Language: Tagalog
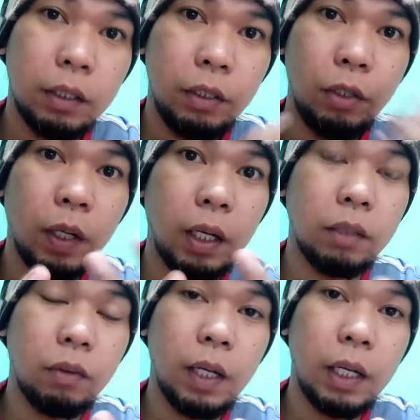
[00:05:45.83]
Yun ang
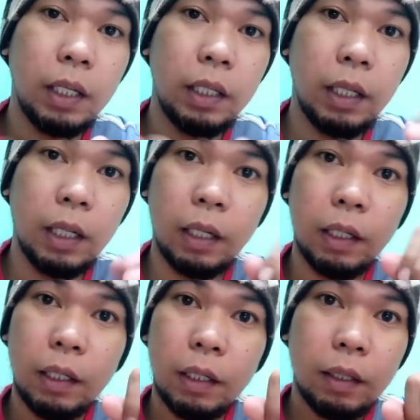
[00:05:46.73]
katunayan na
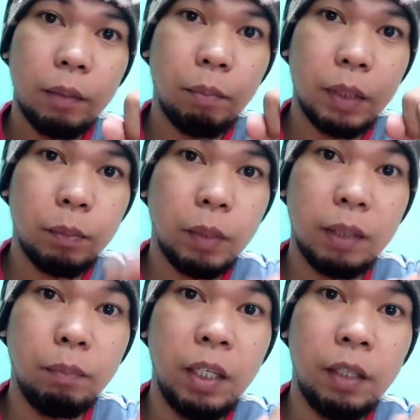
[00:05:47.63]
mas
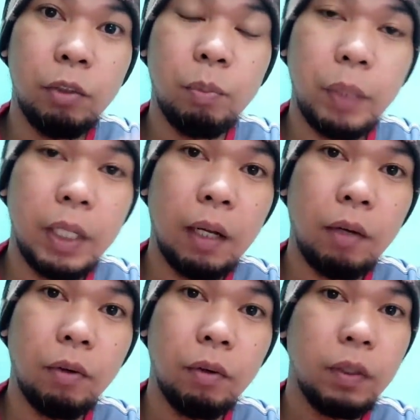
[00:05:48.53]
matdiin yung piga
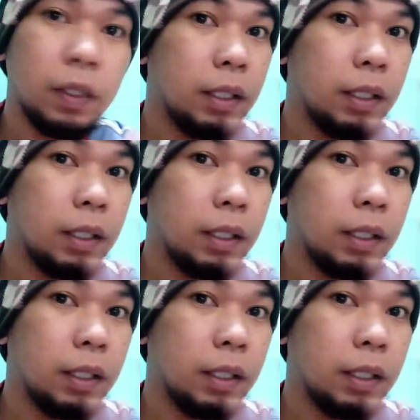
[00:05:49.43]
ko.